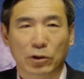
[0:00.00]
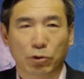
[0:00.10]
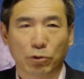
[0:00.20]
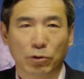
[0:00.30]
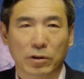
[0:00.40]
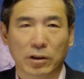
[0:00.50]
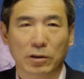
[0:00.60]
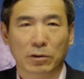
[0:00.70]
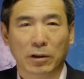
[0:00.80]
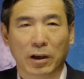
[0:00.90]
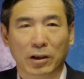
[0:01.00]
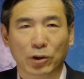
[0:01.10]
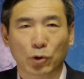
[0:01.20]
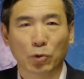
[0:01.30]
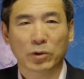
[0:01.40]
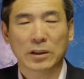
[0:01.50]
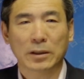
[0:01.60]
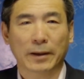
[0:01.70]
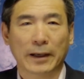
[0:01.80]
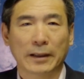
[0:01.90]
出于各种各样的动
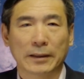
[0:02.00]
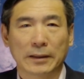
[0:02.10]
机啊。